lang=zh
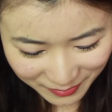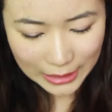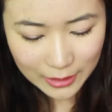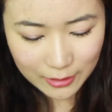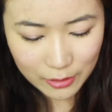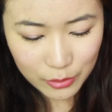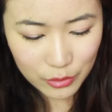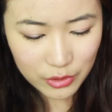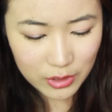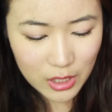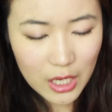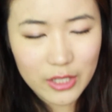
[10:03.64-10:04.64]
第一个呢，就
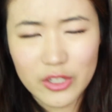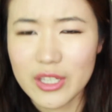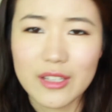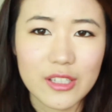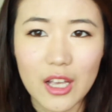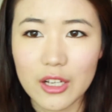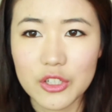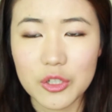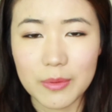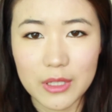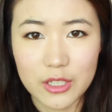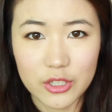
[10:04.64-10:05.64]
是之前上一个
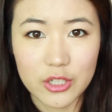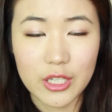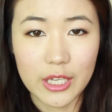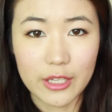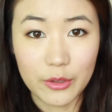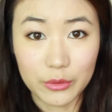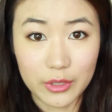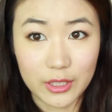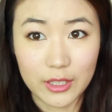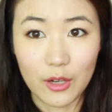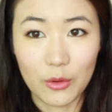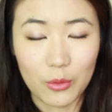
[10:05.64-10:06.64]
视频其实也有提
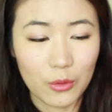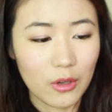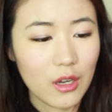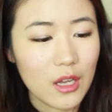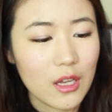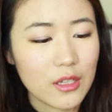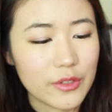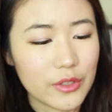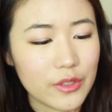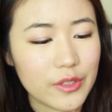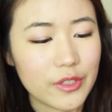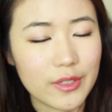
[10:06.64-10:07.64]
到过，
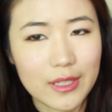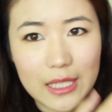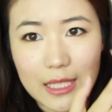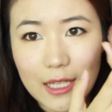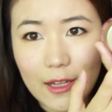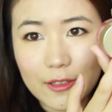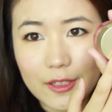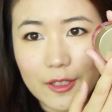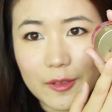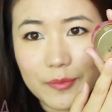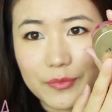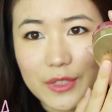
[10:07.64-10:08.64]
这是 Stila
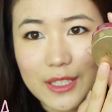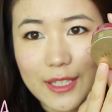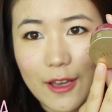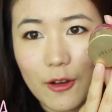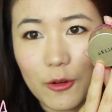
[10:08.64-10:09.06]
的腮